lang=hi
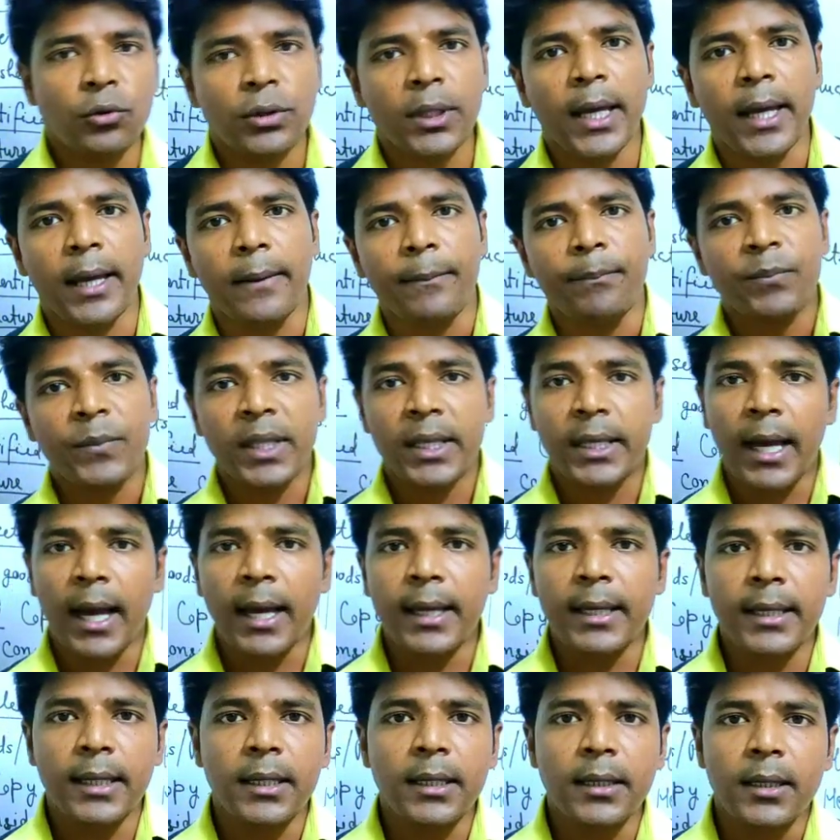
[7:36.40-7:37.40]
पक्का सबूत है
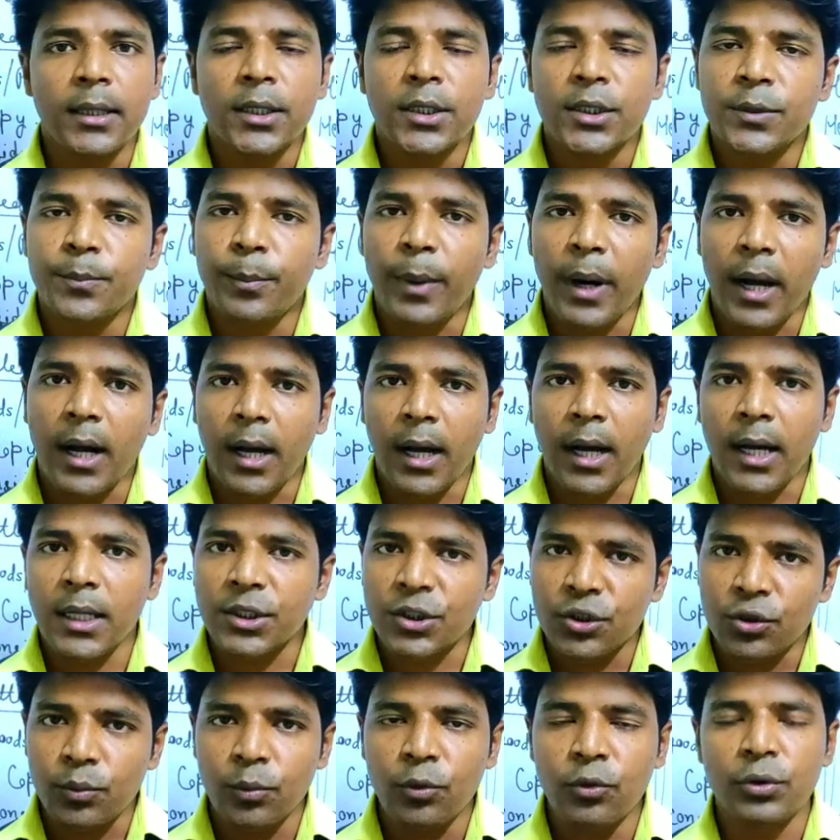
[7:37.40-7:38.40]
क्या ये
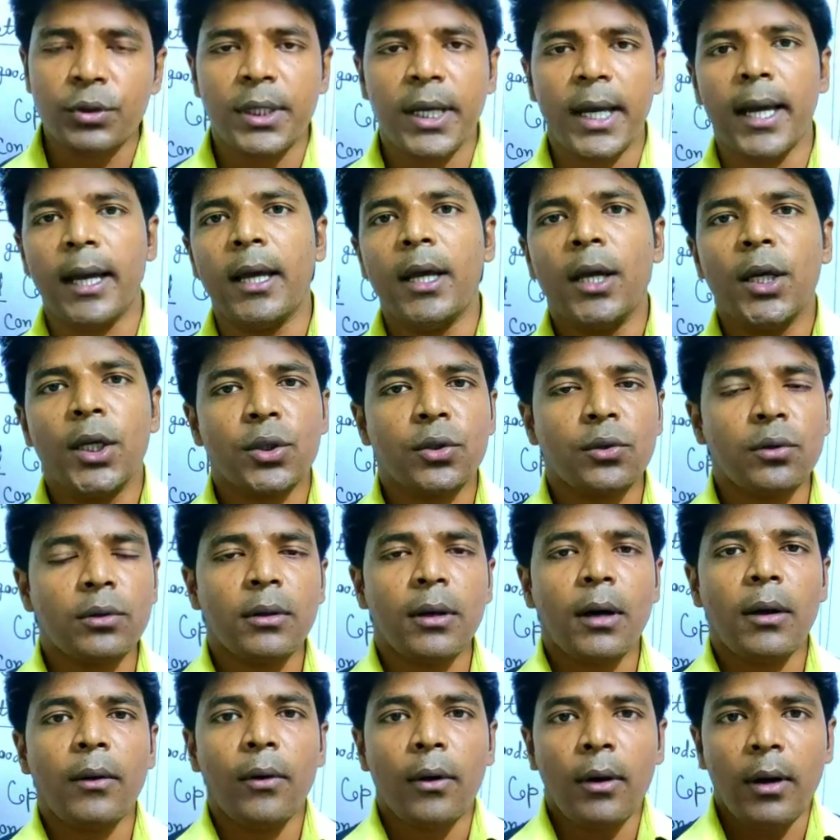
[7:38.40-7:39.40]
पक्का सबूत है
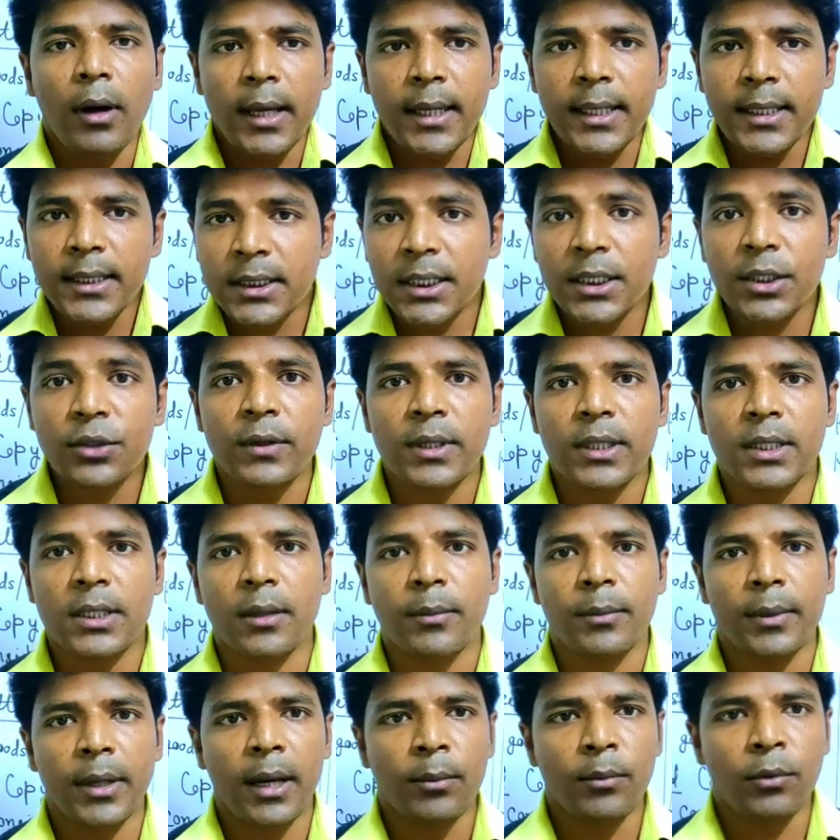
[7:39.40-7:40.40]
सो so, इस
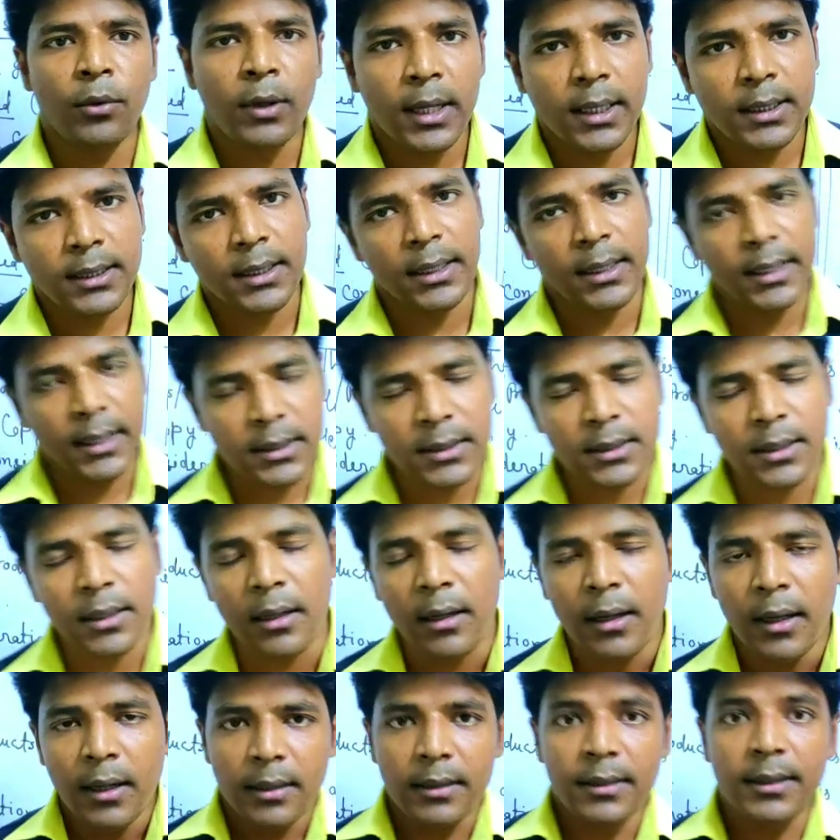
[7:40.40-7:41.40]
सिचुएशन में हम लोग कहते
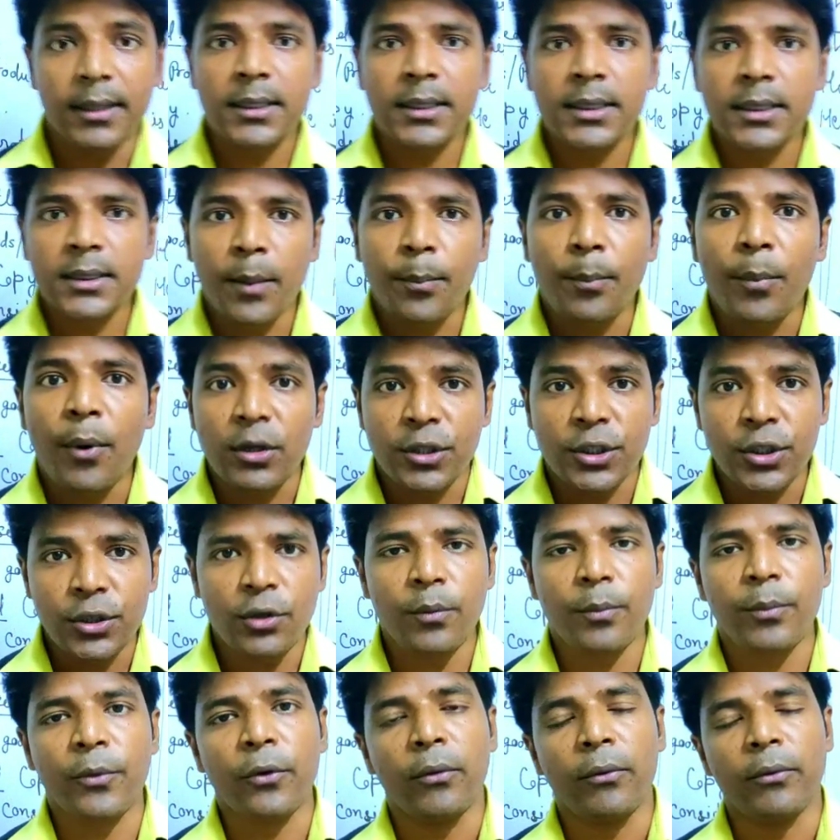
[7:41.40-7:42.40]
हैं यस सर दिस इज अ
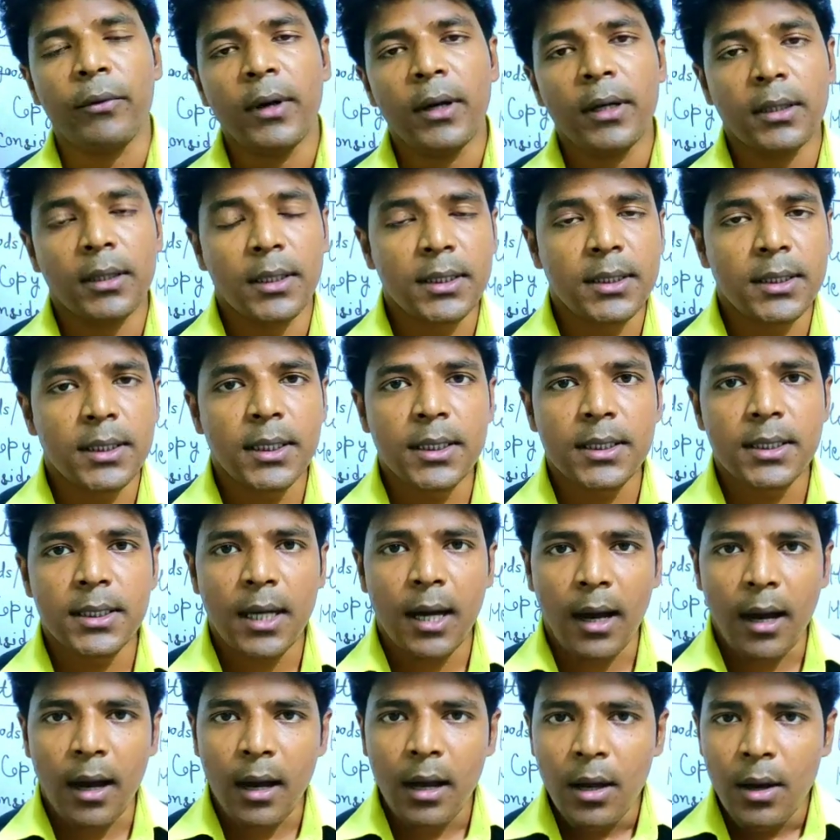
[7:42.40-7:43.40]
पॉजिटिव प्रूफ
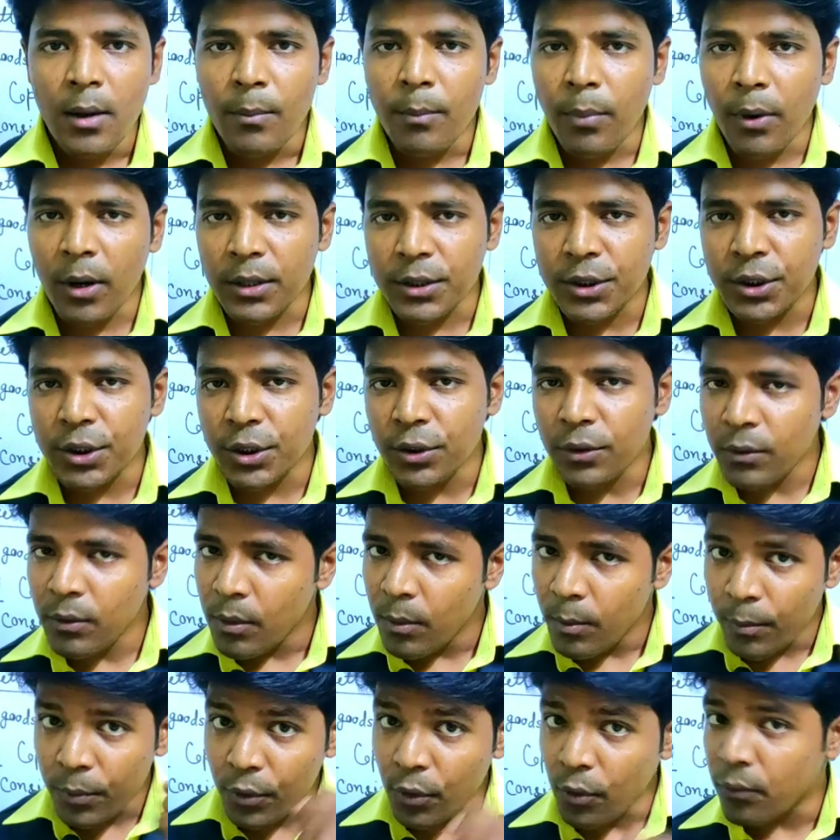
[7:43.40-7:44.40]
दिस इज अ
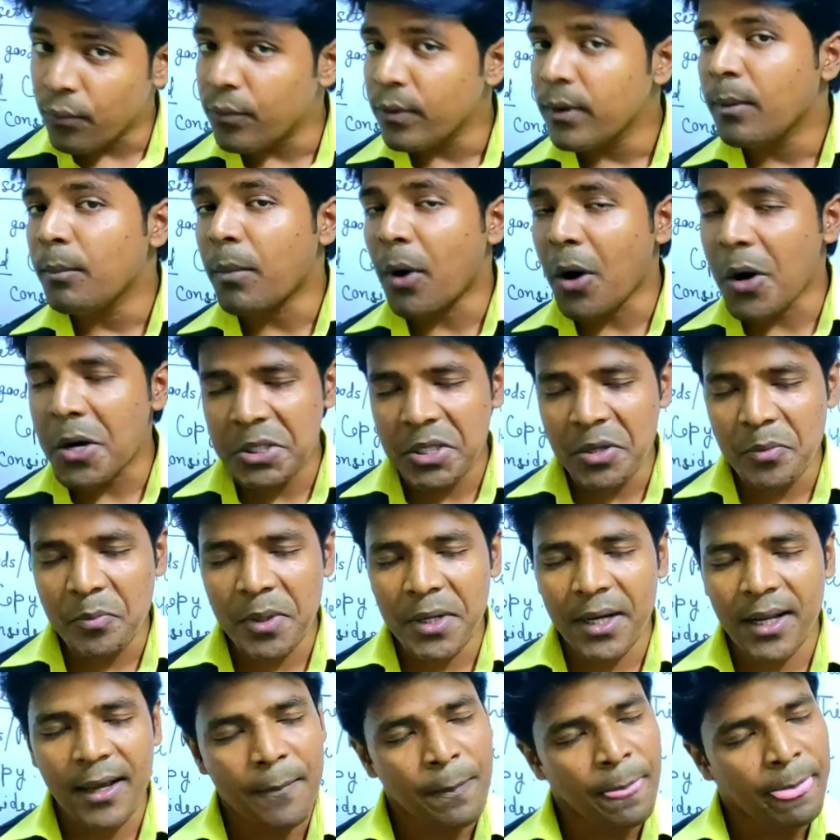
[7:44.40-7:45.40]
पॉजिटिव प्रूफ
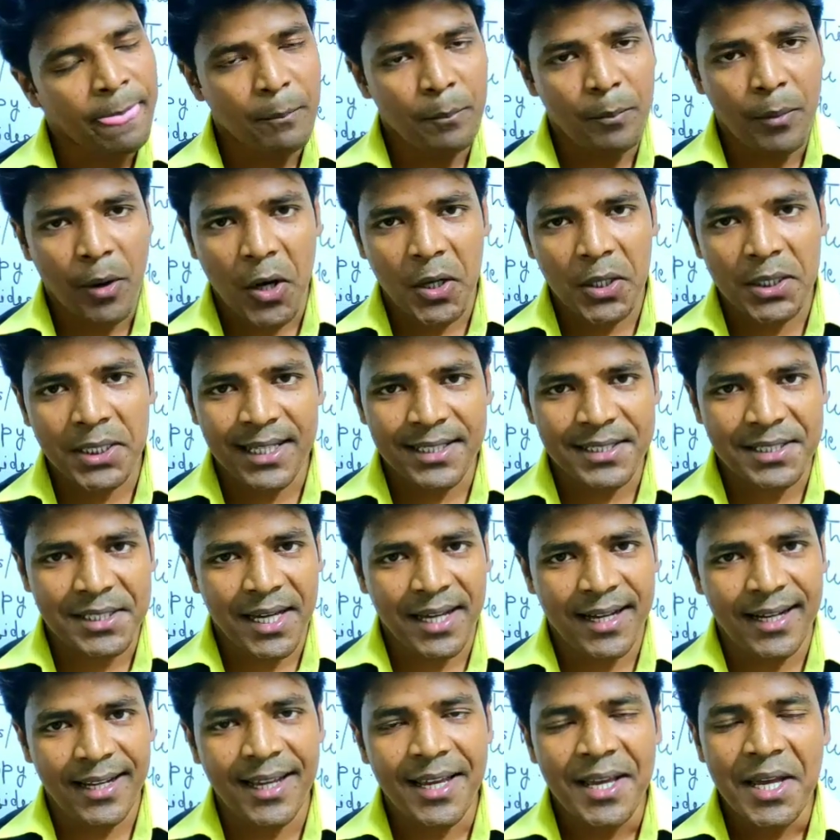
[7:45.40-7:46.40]
बहुत सिंपल है
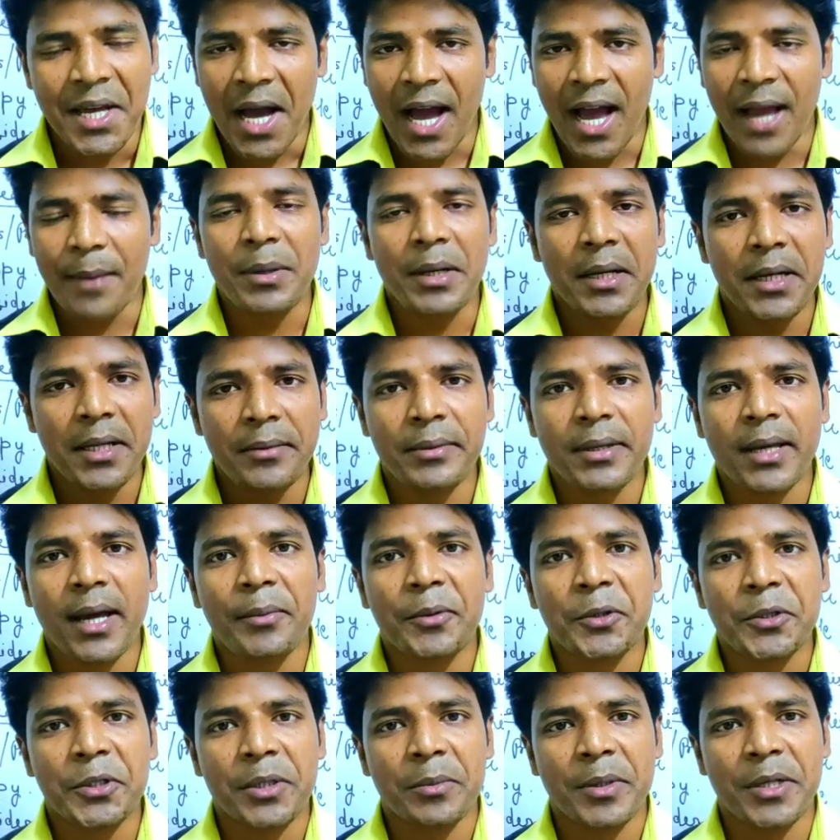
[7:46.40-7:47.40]
बहुत आसान है आई
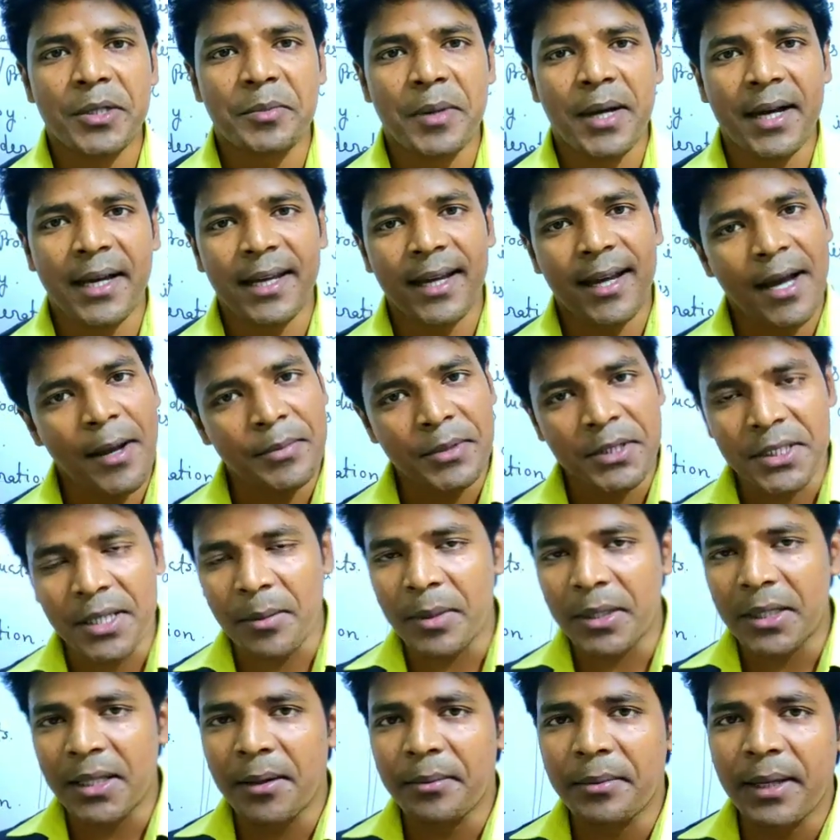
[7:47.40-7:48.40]
बिलीव कि आपको समझ में आ
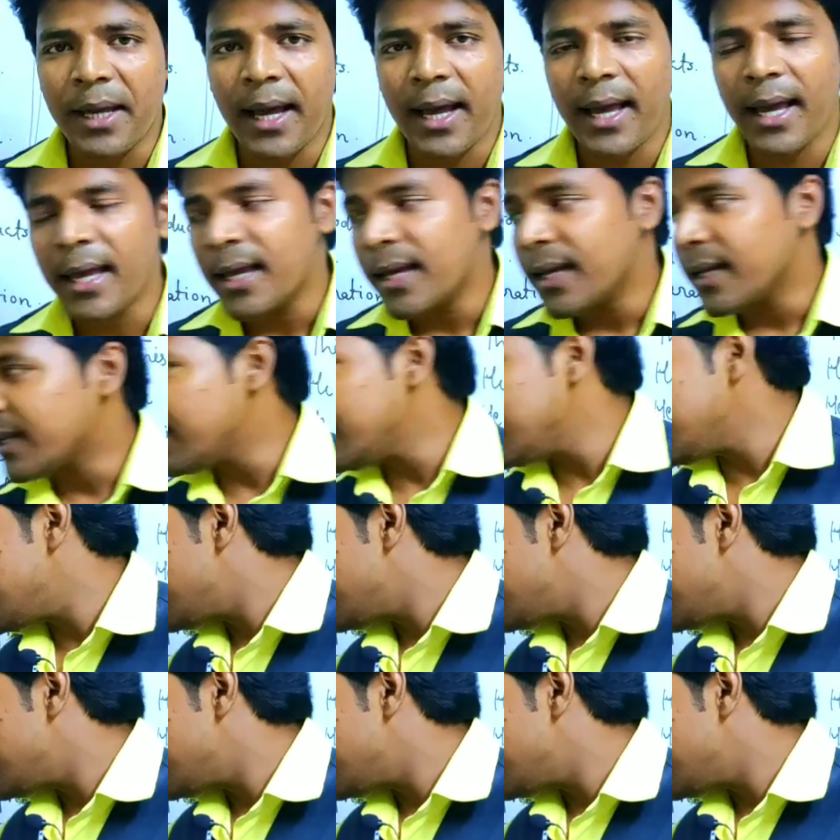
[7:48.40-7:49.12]
गया अब इसका मतलब क्या है